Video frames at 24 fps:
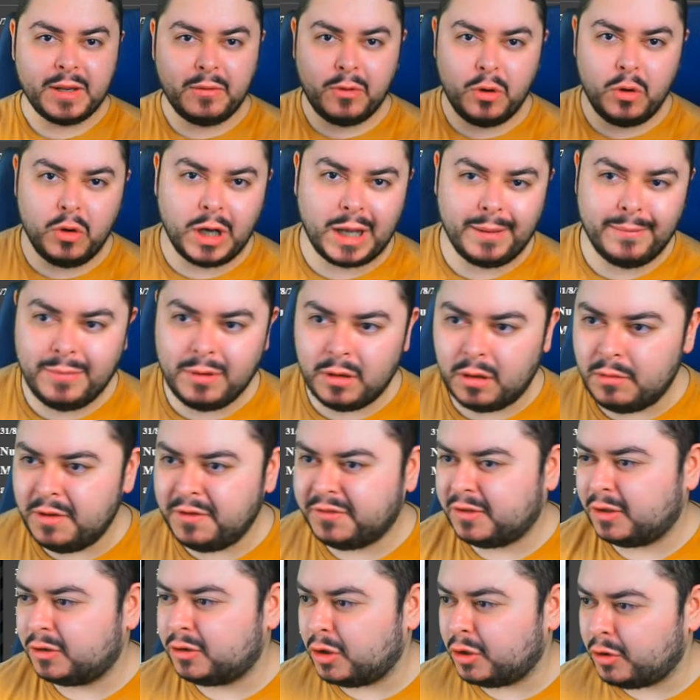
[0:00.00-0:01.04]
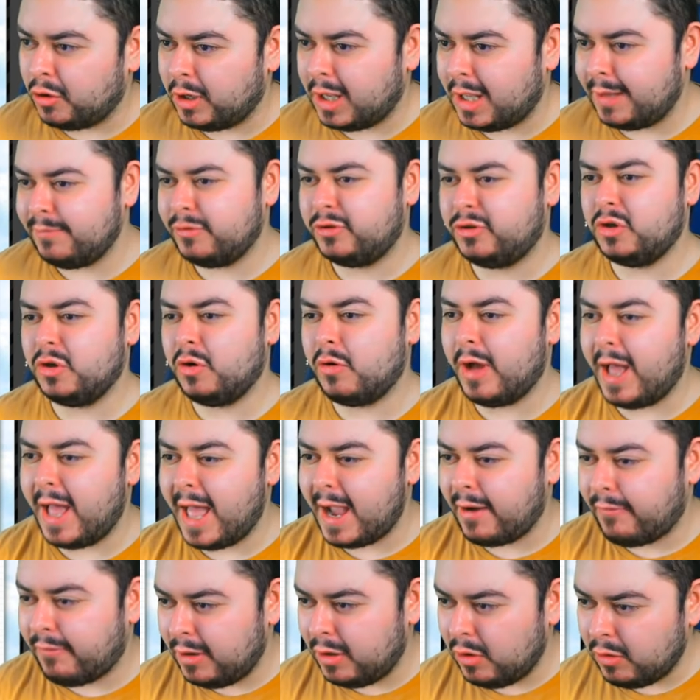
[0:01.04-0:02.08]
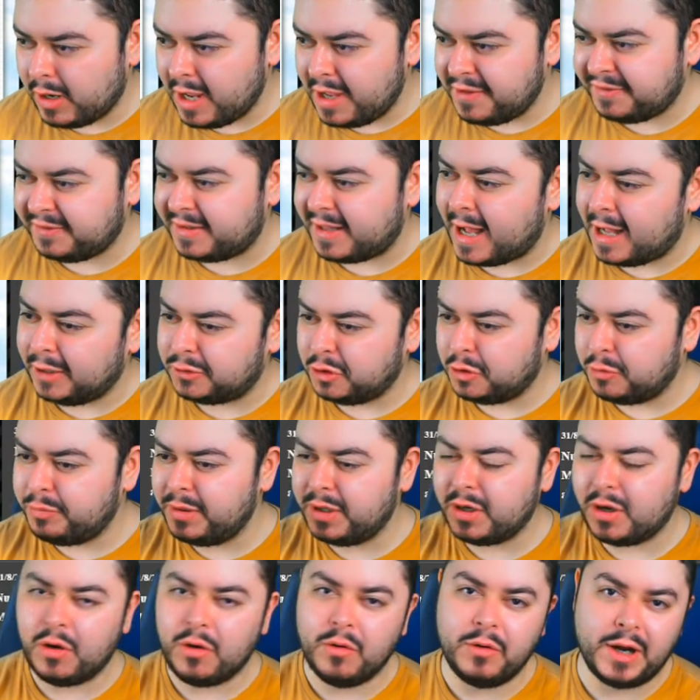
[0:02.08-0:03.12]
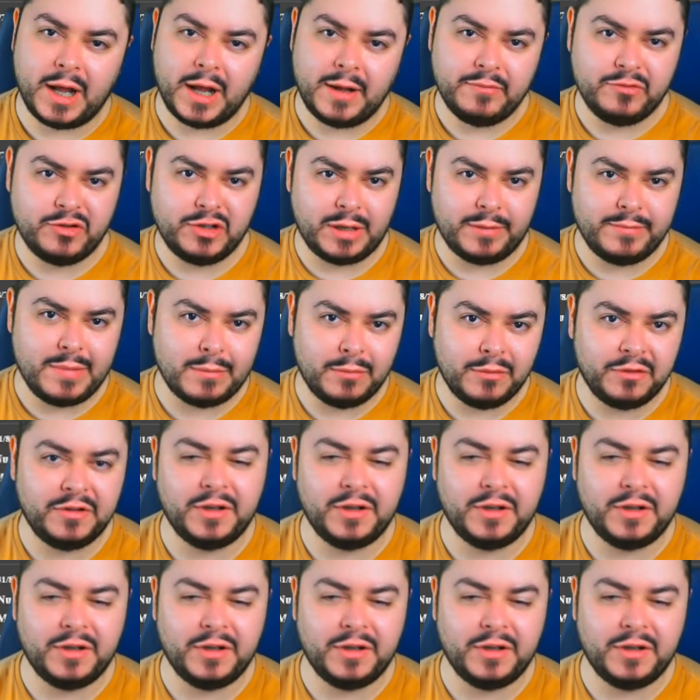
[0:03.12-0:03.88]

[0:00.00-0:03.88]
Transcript: quello che abbiamo visto al Tokyo Game Show è quello che è stato, però ora ce l'abbiamo